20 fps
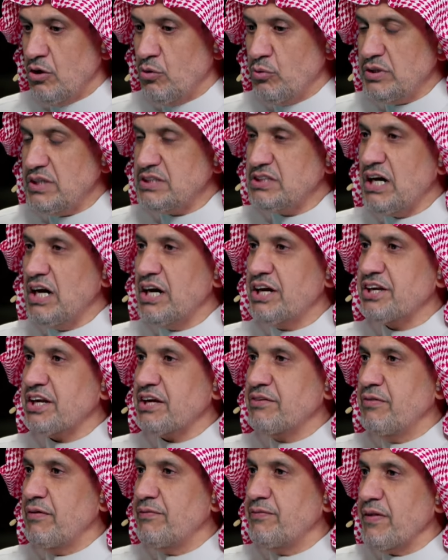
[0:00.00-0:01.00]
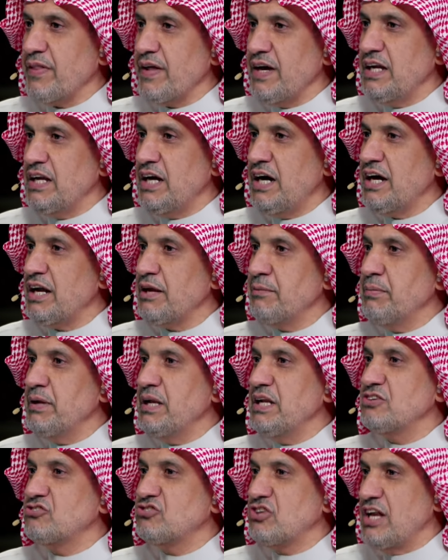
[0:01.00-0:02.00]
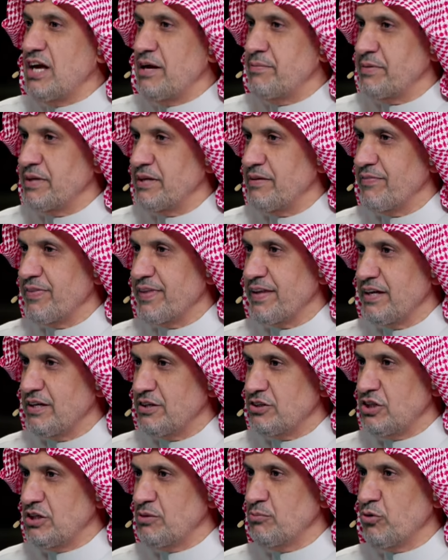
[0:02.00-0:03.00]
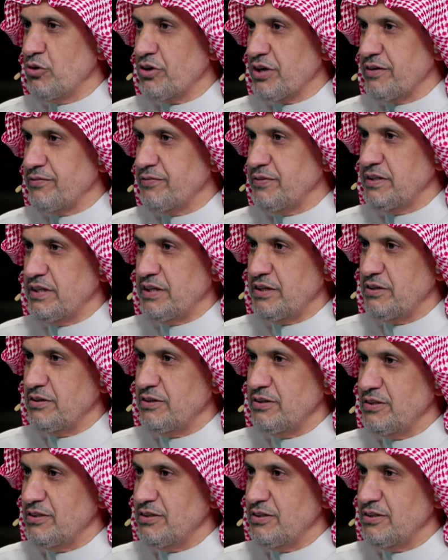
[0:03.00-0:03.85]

هو يتحرك في الفضاء العربي الإسلامي ديموغرافيا